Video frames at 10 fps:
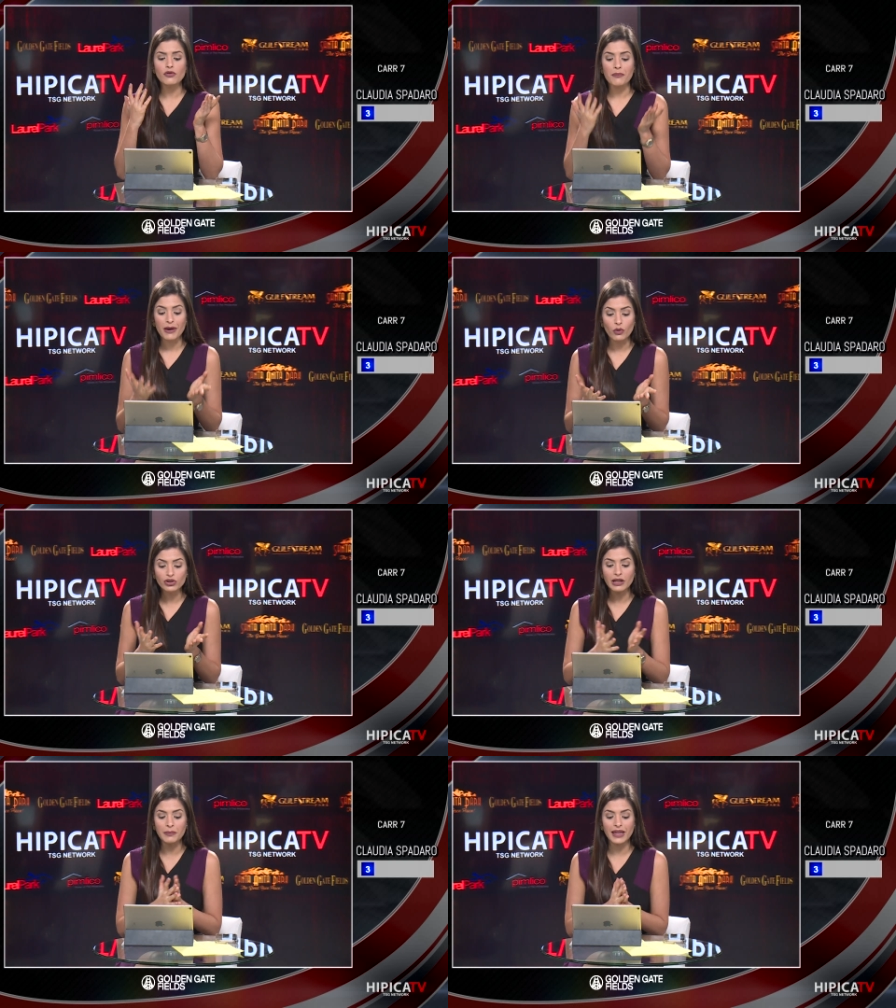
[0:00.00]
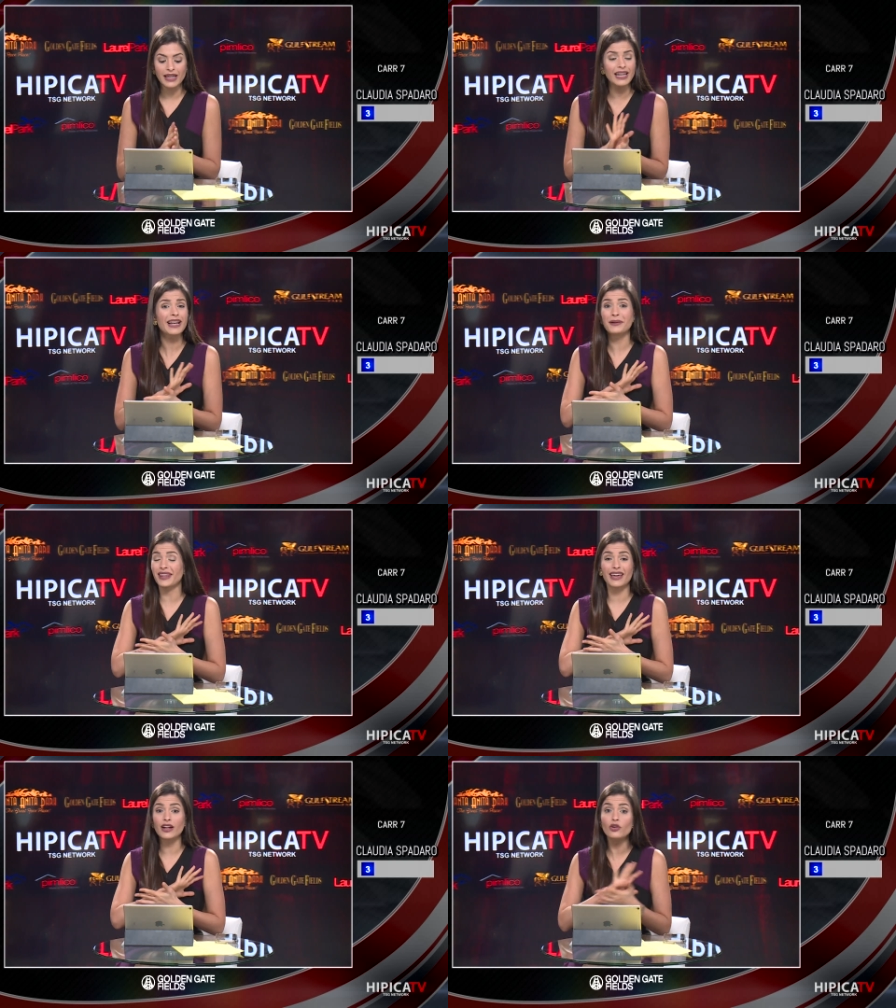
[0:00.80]
Me gusta el pedigree la verdad es
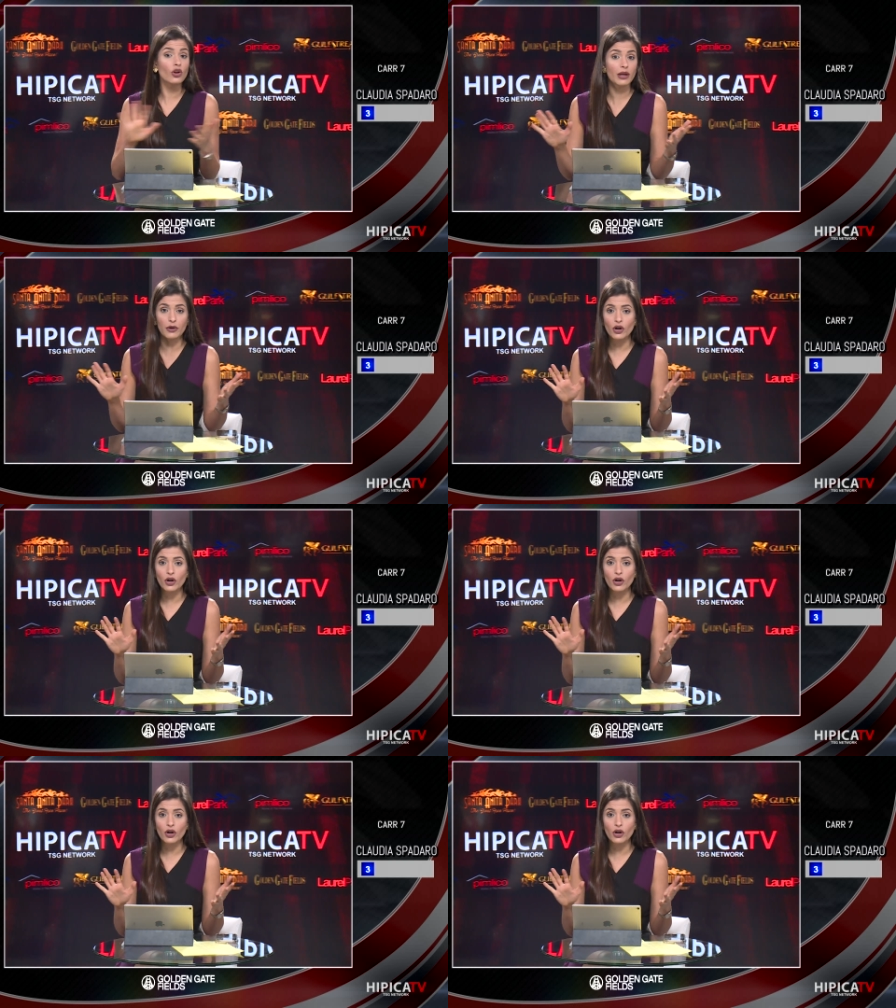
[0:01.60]
que no le veo